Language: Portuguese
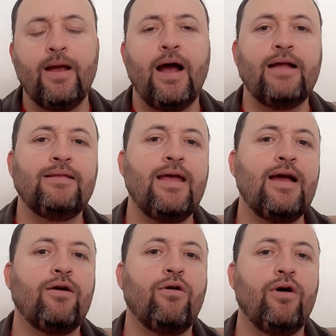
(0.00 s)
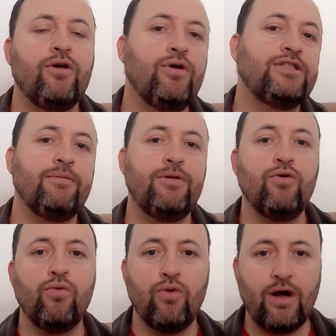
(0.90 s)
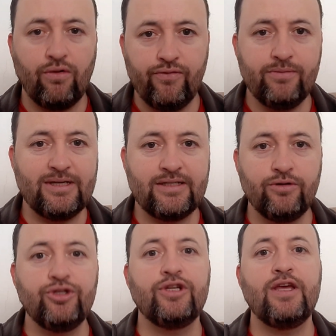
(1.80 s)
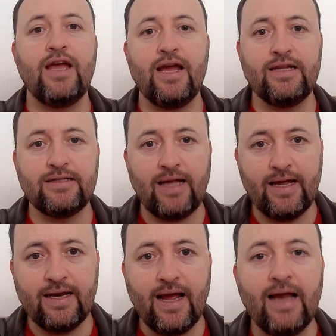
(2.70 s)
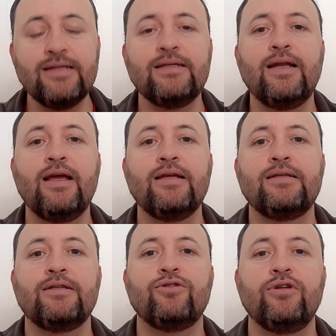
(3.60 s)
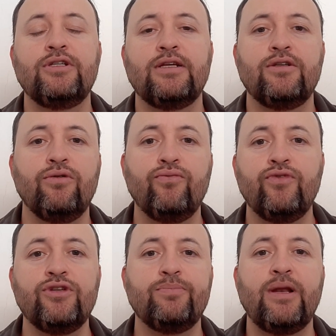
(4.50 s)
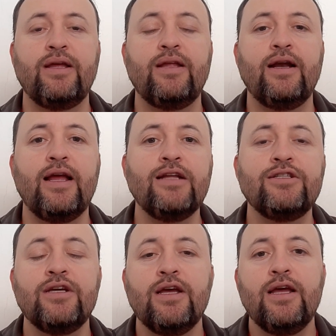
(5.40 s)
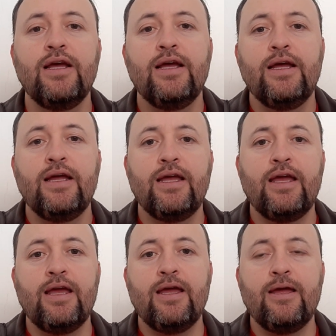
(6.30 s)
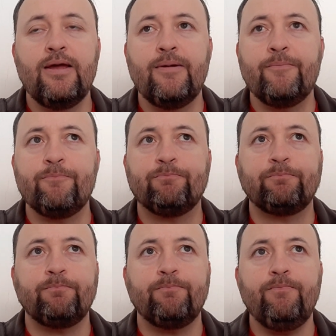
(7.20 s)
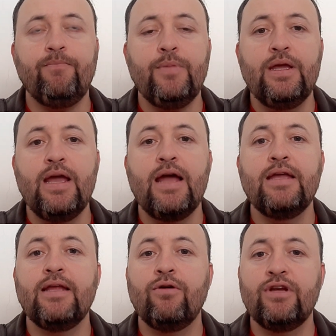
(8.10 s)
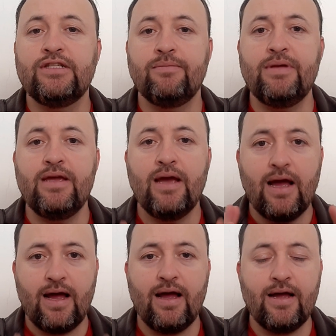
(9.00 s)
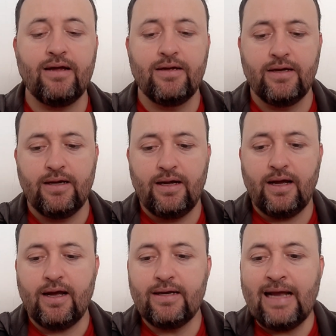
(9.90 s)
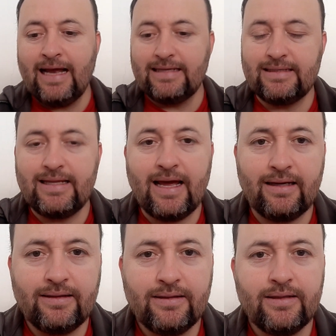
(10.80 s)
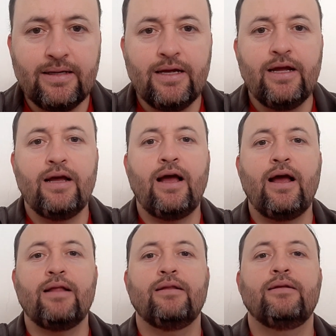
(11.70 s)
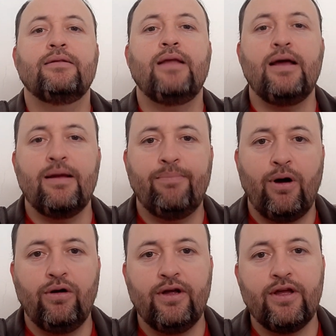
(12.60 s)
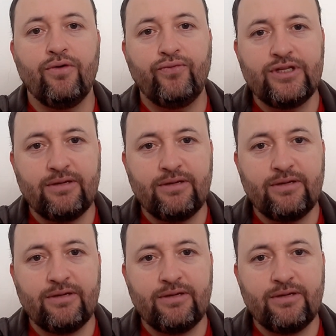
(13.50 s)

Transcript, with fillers: Até agora eu recebi a confirmação de que ele está em análise, né? Essa solicitação eu fiz pela internet e, e ainda não recebi a, a análise dela. Da Ana Paula eu fiz